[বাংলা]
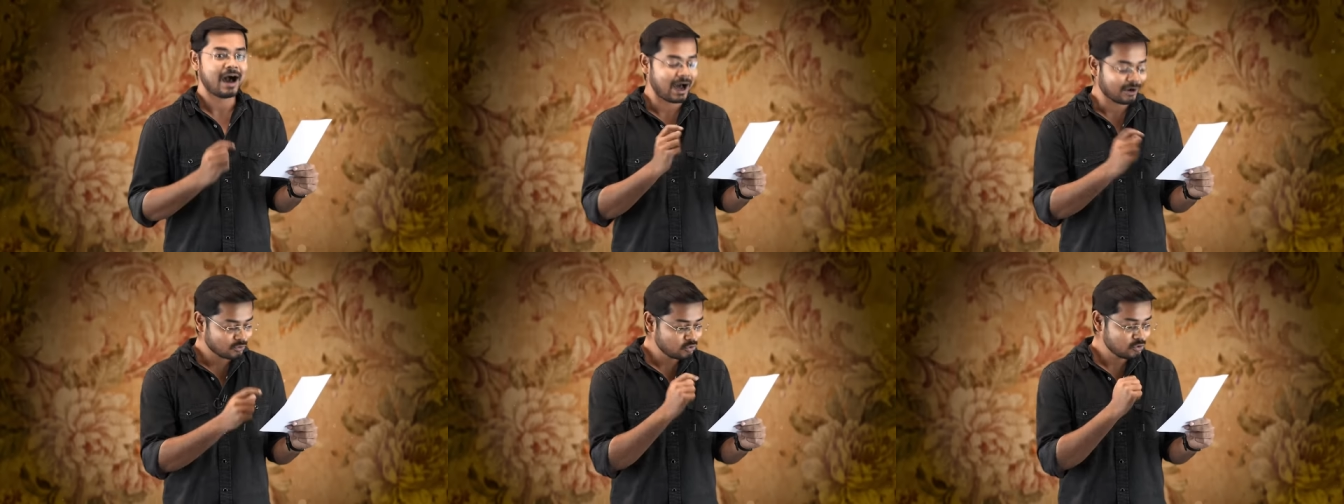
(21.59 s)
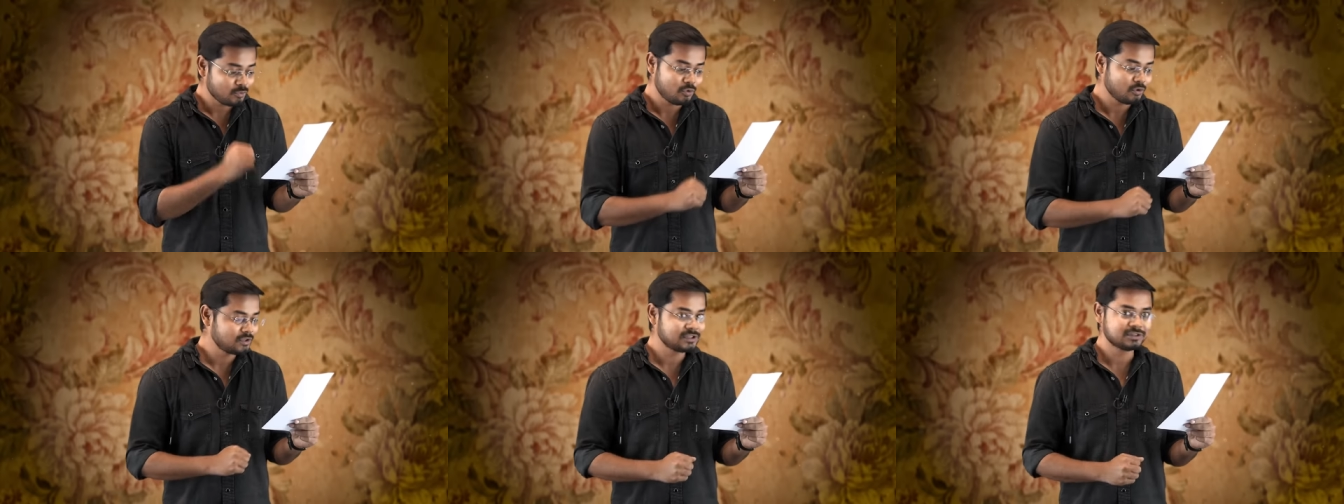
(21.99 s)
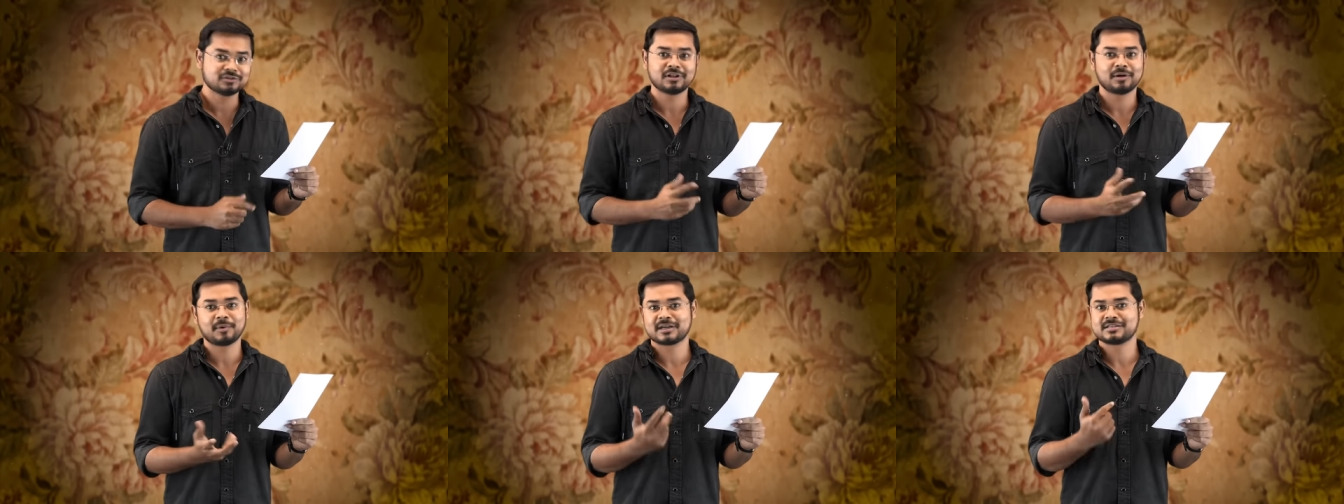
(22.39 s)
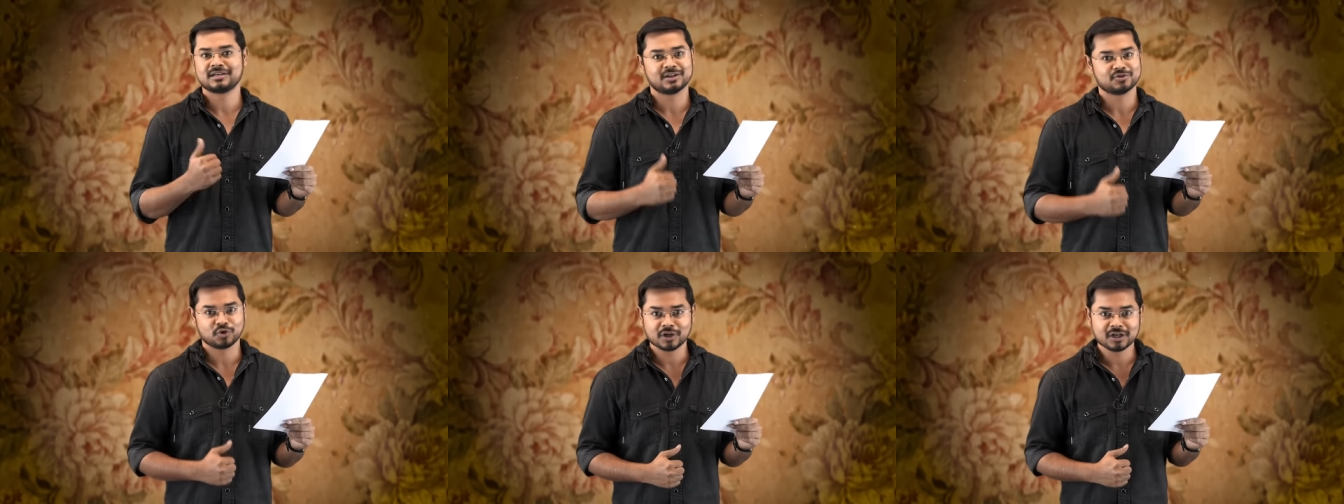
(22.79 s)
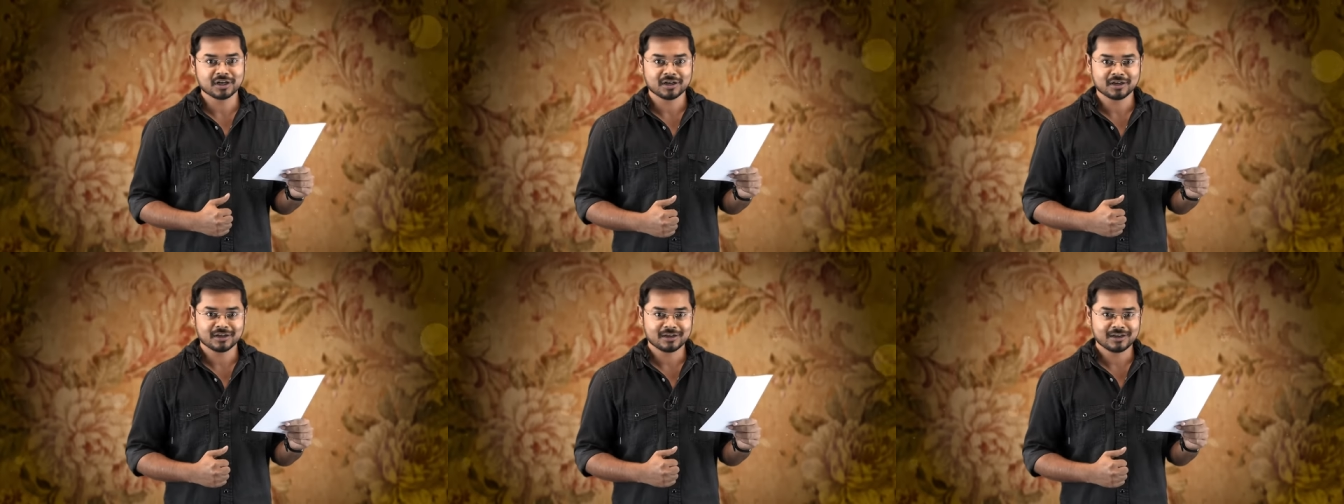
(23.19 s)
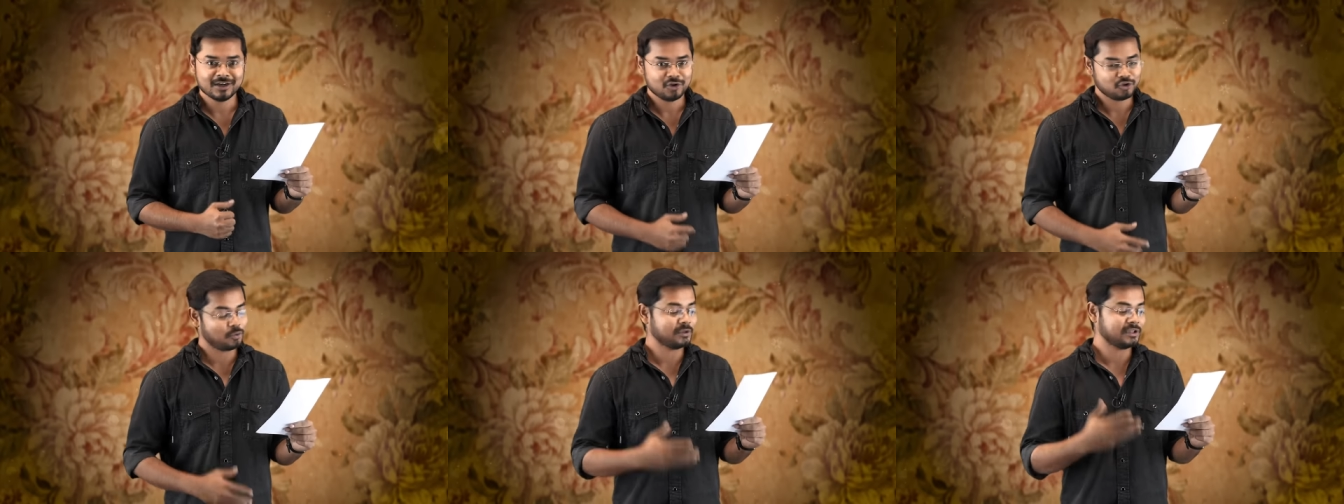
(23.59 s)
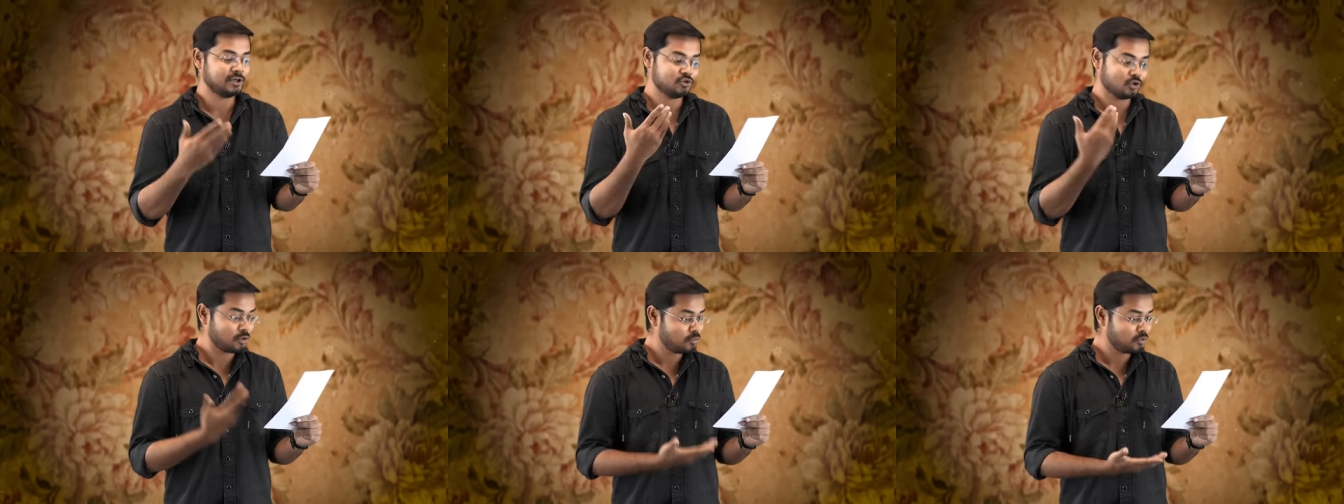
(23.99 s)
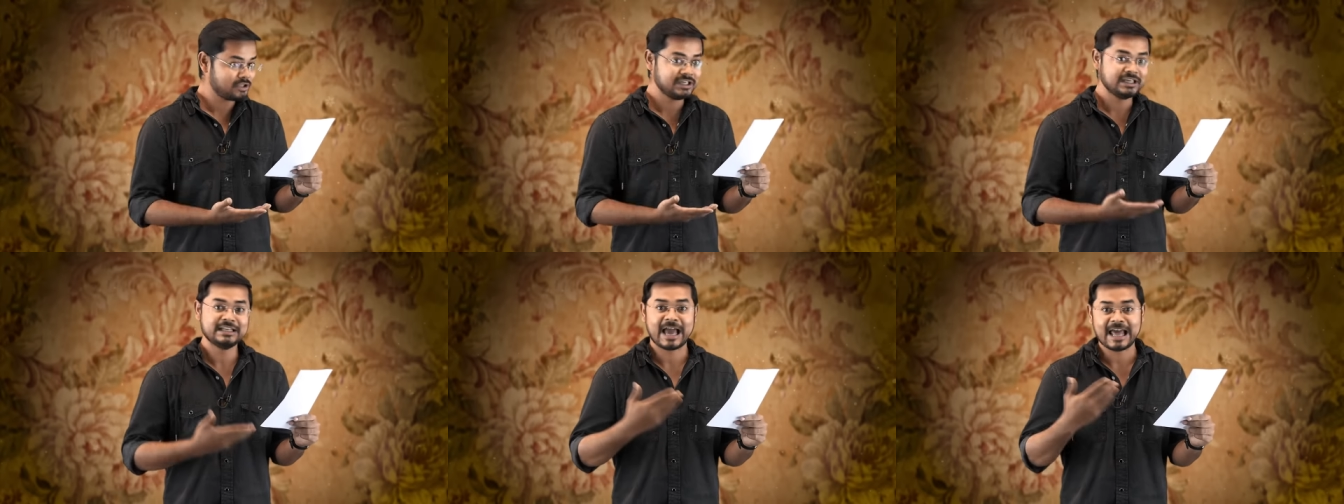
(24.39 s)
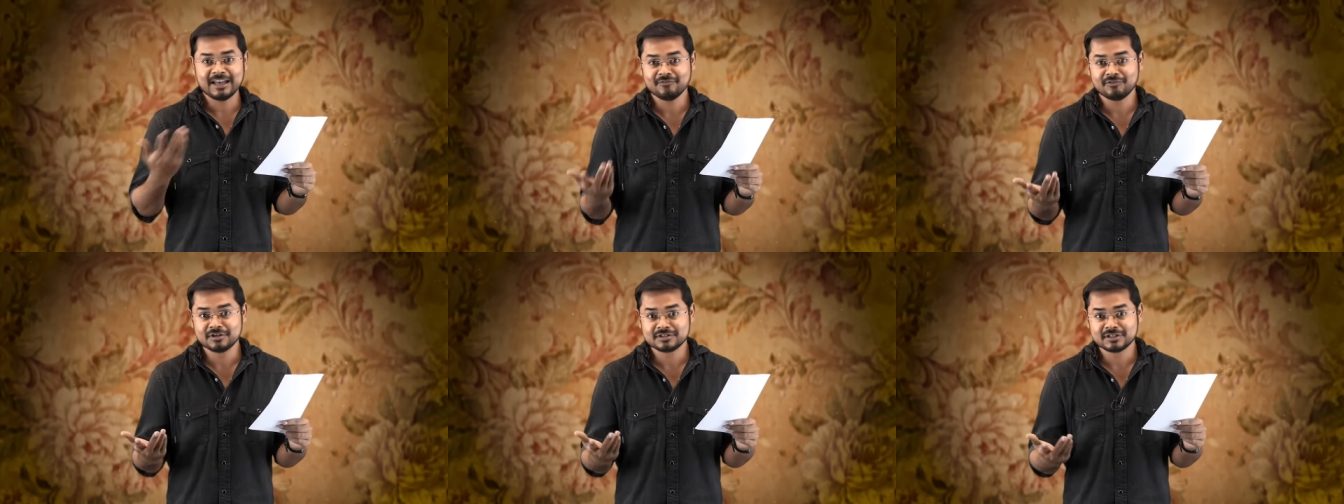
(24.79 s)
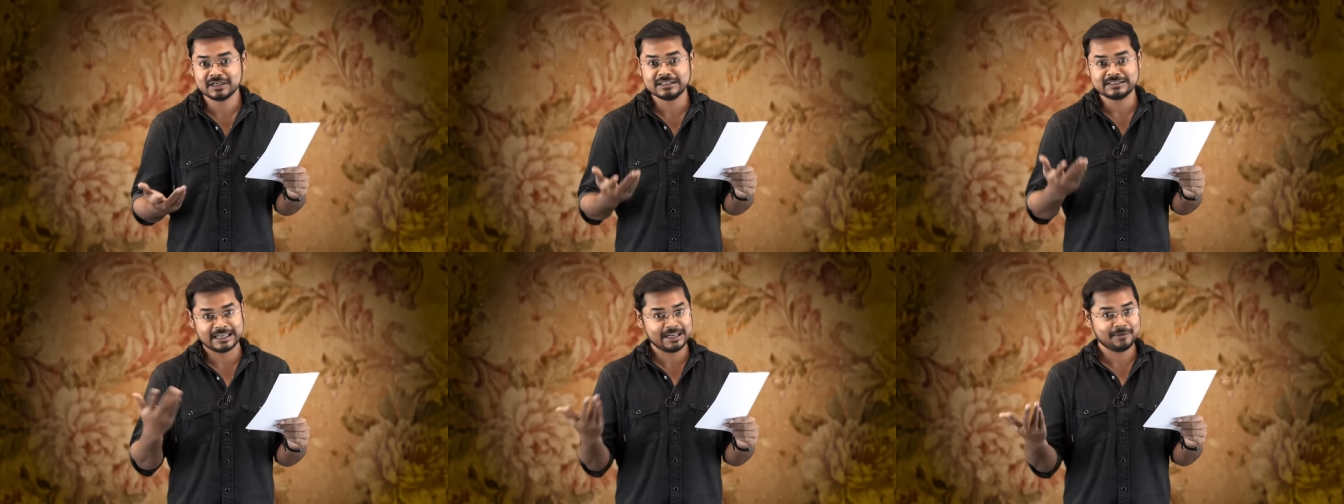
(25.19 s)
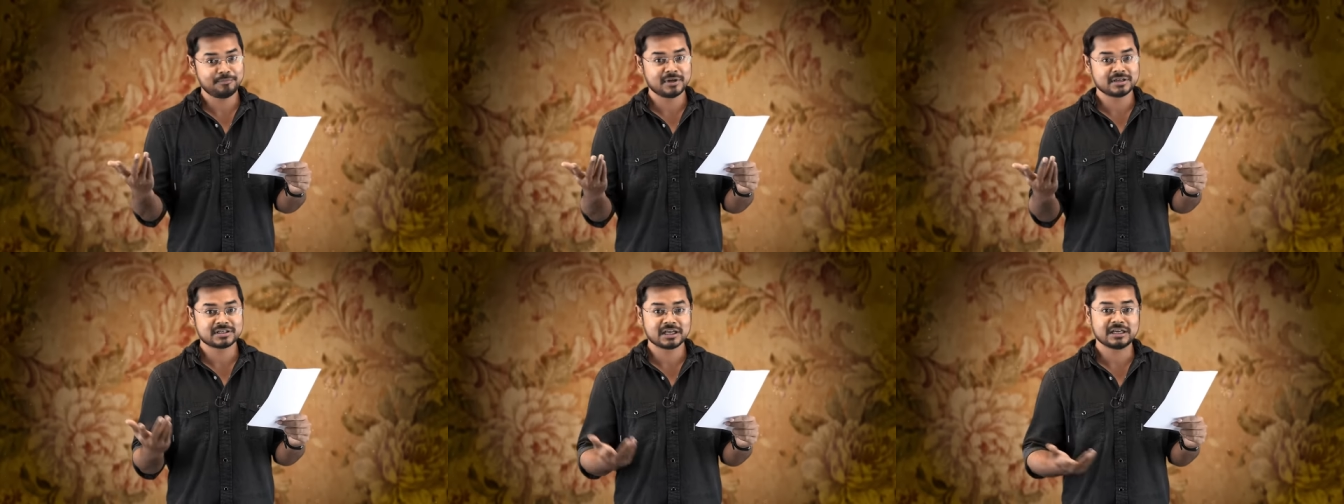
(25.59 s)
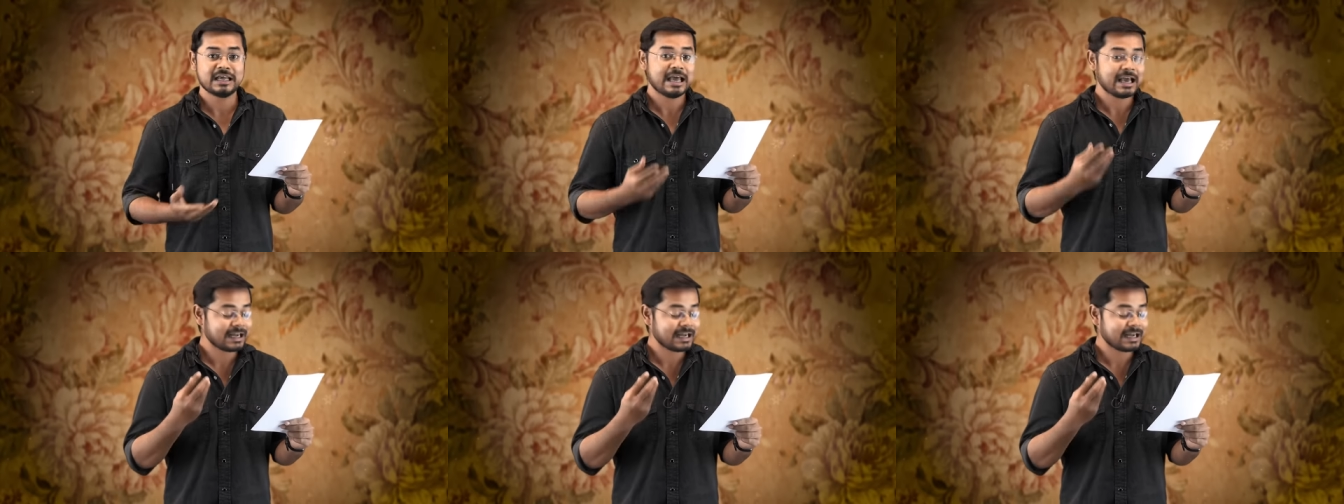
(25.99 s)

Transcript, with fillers: আনন্দ ফুর্তিতে তো আমাকে ছাড়া চলে না তোমাদের জন্মদিন অ্যানিভার্সারি সেলিব্রেশন